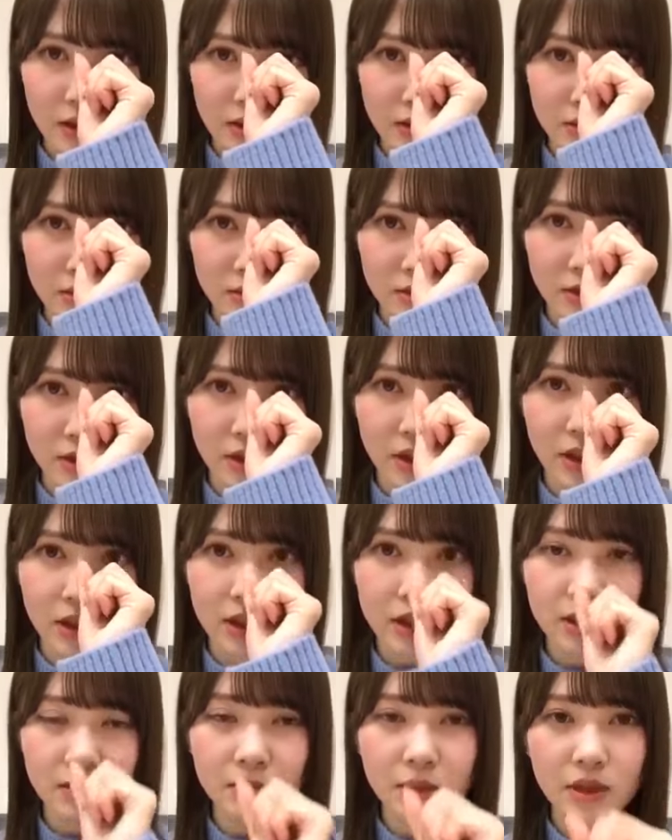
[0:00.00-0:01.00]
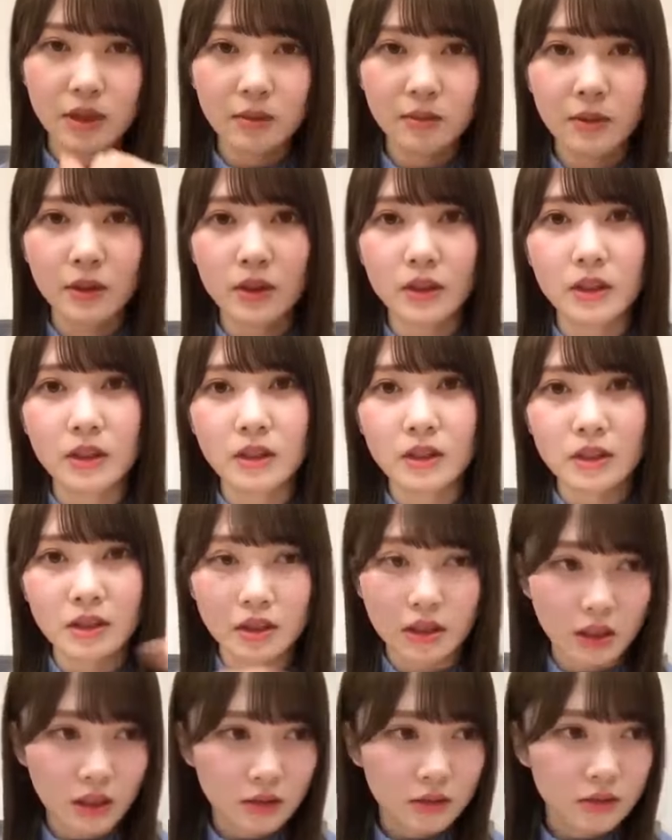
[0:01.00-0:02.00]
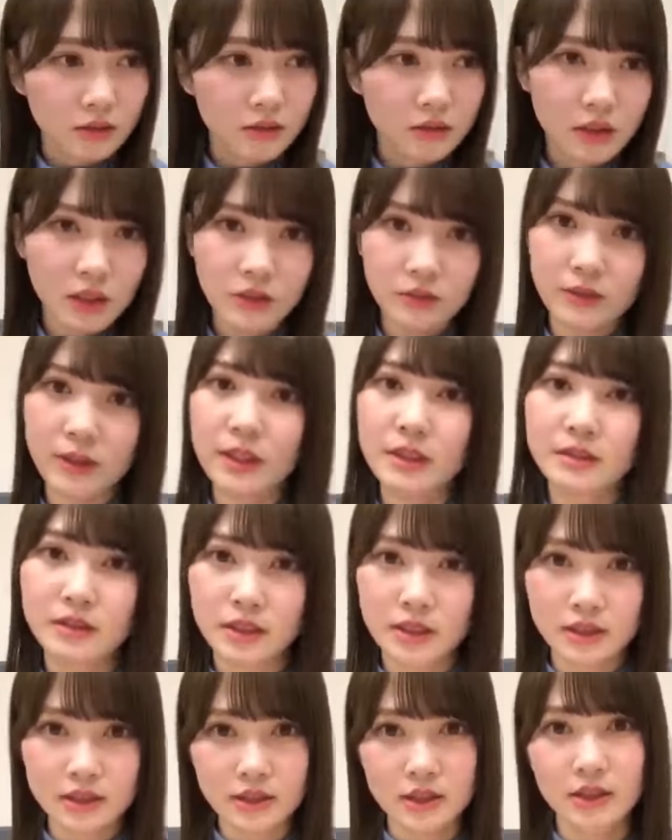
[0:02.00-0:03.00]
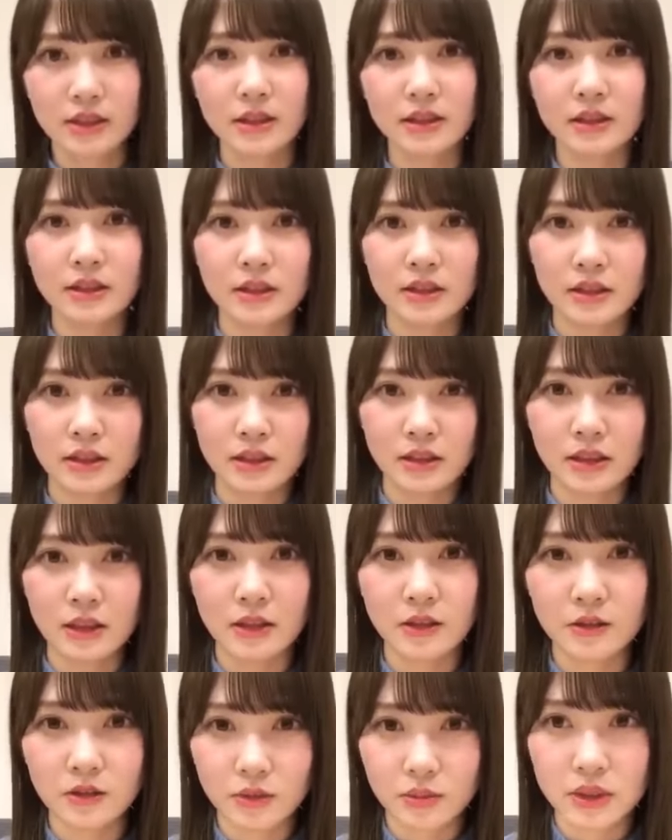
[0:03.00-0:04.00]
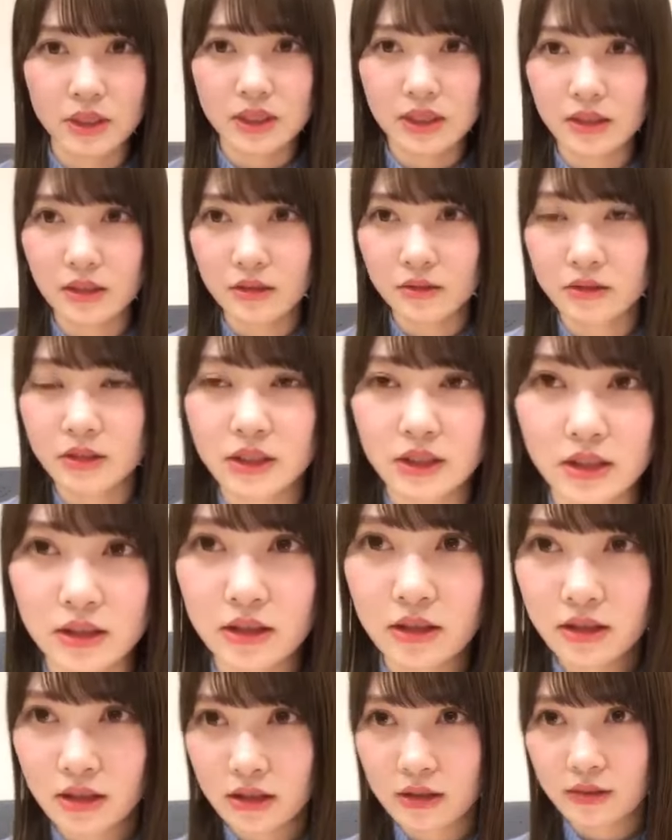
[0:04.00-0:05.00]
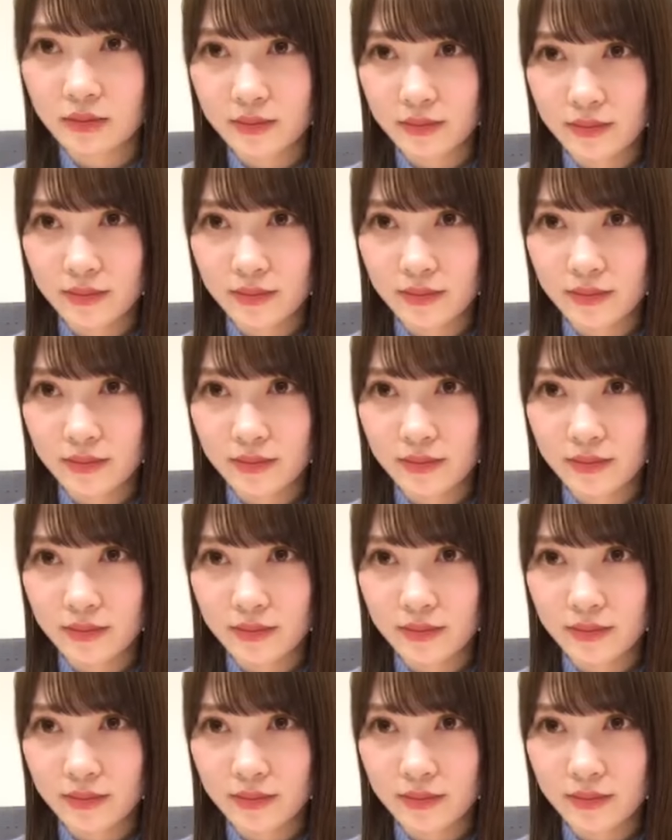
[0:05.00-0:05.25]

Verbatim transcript: すごいね、初めてペアであのランウェイ歩かせていただいたんだけどめっちゃ楽しかった